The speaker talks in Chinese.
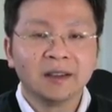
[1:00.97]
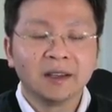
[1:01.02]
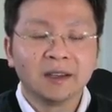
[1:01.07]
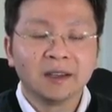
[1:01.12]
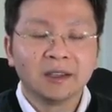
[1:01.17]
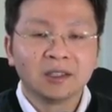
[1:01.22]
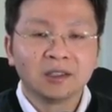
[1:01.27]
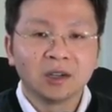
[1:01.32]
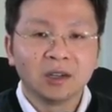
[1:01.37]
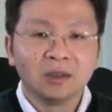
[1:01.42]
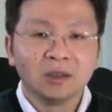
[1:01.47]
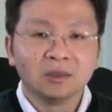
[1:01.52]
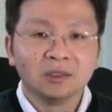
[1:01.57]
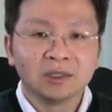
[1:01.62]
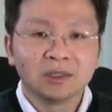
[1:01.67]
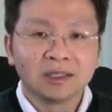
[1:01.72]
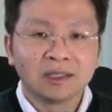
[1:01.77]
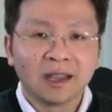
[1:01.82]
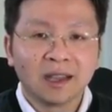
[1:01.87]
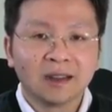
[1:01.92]
川普
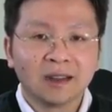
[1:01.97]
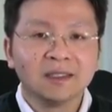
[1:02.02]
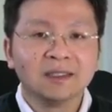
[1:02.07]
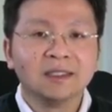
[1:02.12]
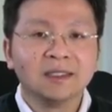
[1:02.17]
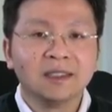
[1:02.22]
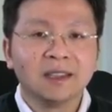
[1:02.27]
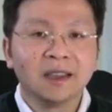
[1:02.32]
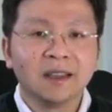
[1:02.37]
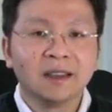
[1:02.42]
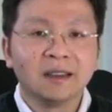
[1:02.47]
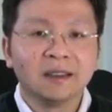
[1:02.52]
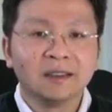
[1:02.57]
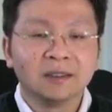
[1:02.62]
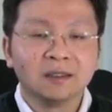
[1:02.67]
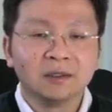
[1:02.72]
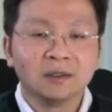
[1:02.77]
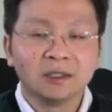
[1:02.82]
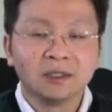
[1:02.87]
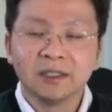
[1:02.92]
想了几天，
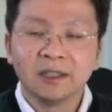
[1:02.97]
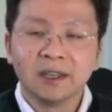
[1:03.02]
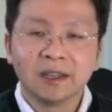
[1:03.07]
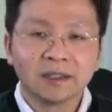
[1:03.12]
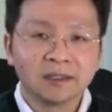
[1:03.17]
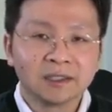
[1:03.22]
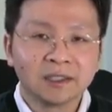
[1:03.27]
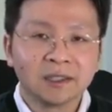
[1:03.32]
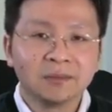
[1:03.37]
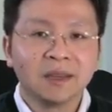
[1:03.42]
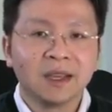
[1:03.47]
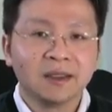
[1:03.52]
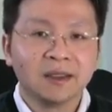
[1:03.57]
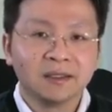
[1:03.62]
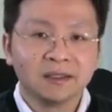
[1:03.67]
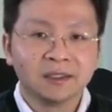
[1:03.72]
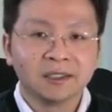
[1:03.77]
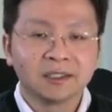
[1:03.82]
或者也跟身边的人